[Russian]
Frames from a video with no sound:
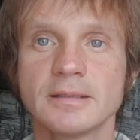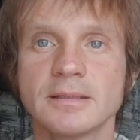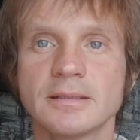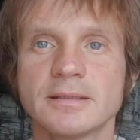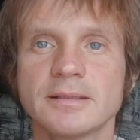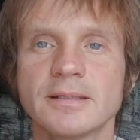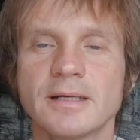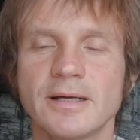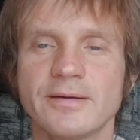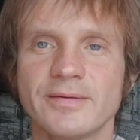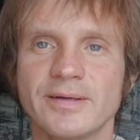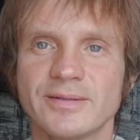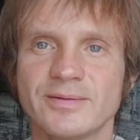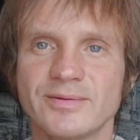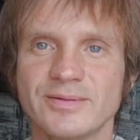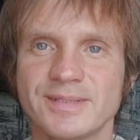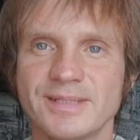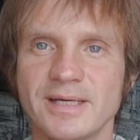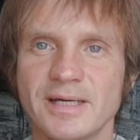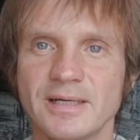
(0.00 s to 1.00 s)
Здравия,
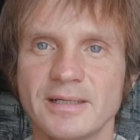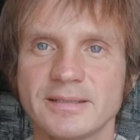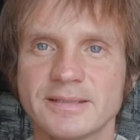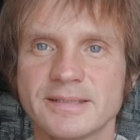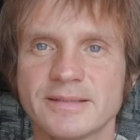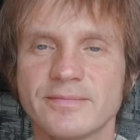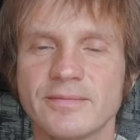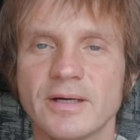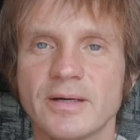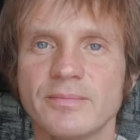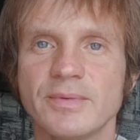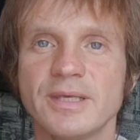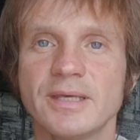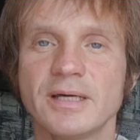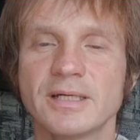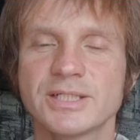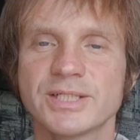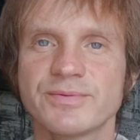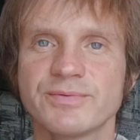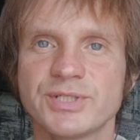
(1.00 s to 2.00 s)
друзья! С вами
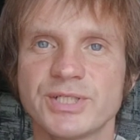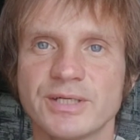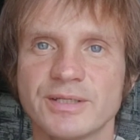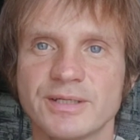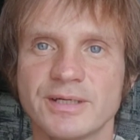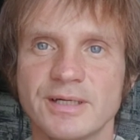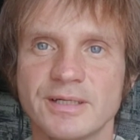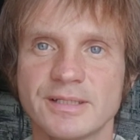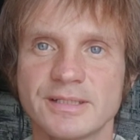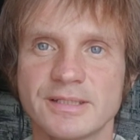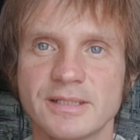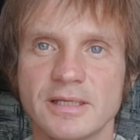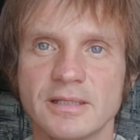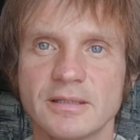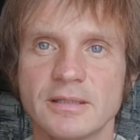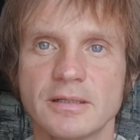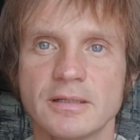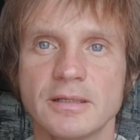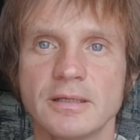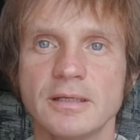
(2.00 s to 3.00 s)
я, Шевченко
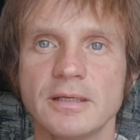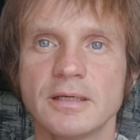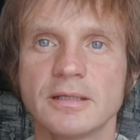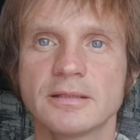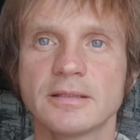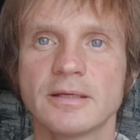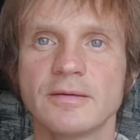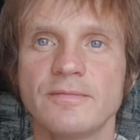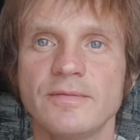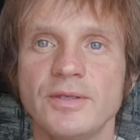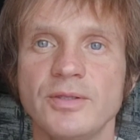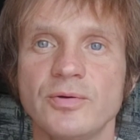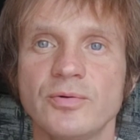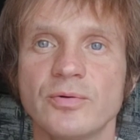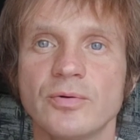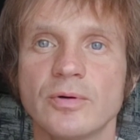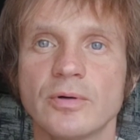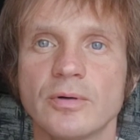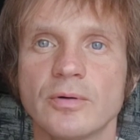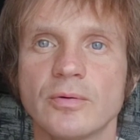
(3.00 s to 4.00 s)
Александр, и это
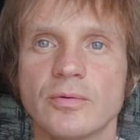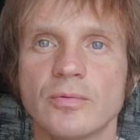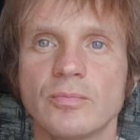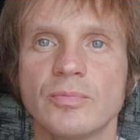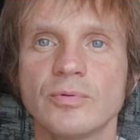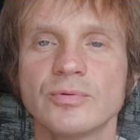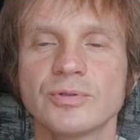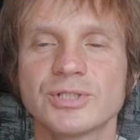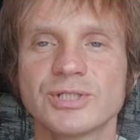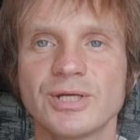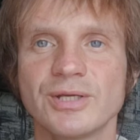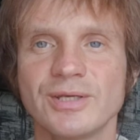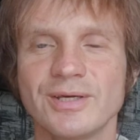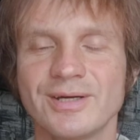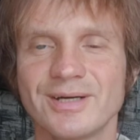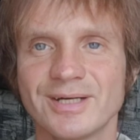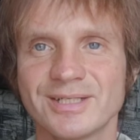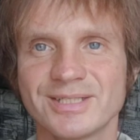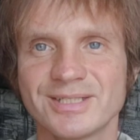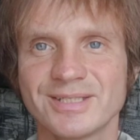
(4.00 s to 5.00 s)
видео об улучшении
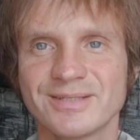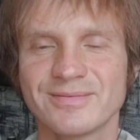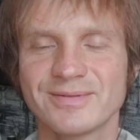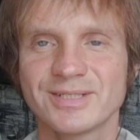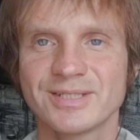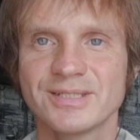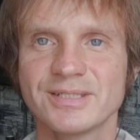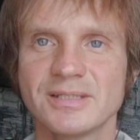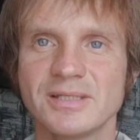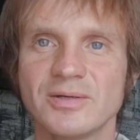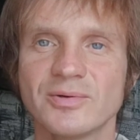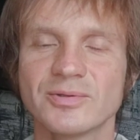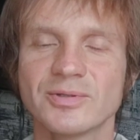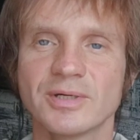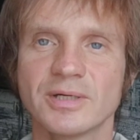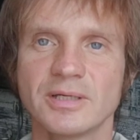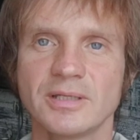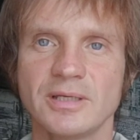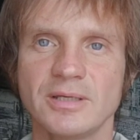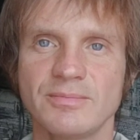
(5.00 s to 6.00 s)
качества жизни
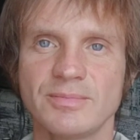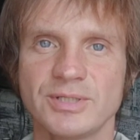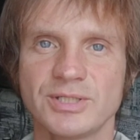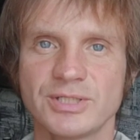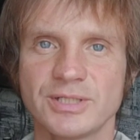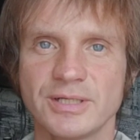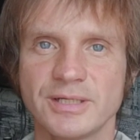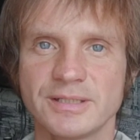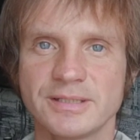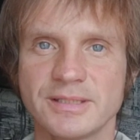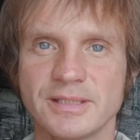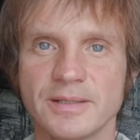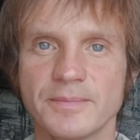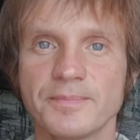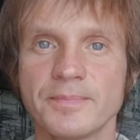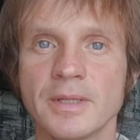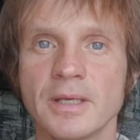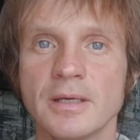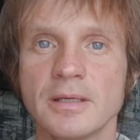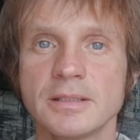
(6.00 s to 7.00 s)
от Академии счастья.
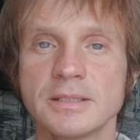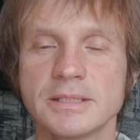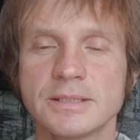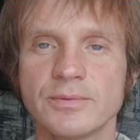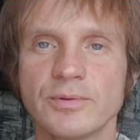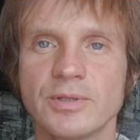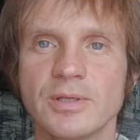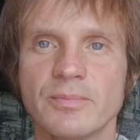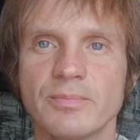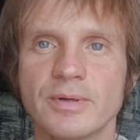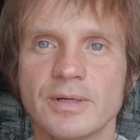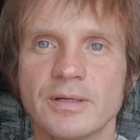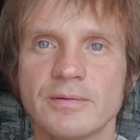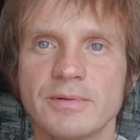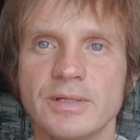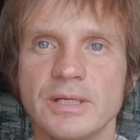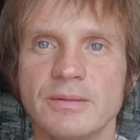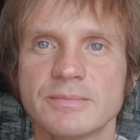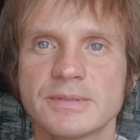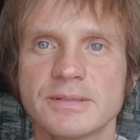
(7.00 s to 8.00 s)
Сегодня
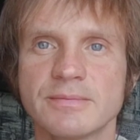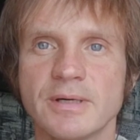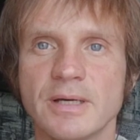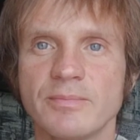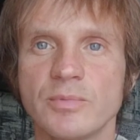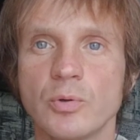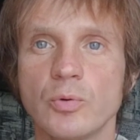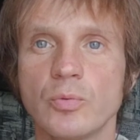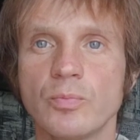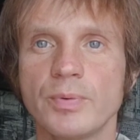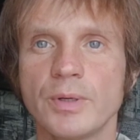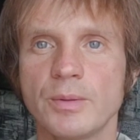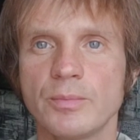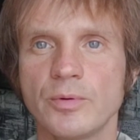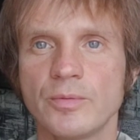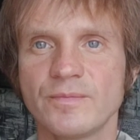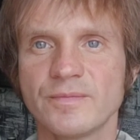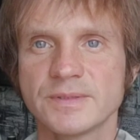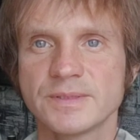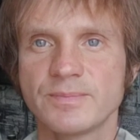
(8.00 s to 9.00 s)
поговорим с вами о
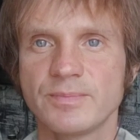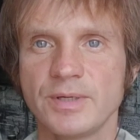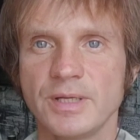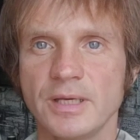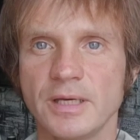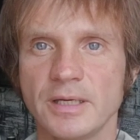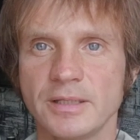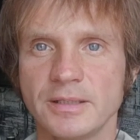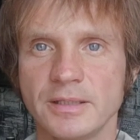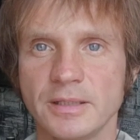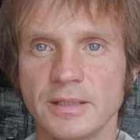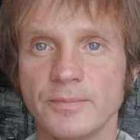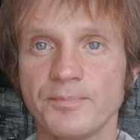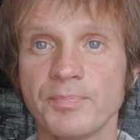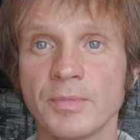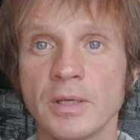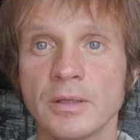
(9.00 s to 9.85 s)
прямом восприятии.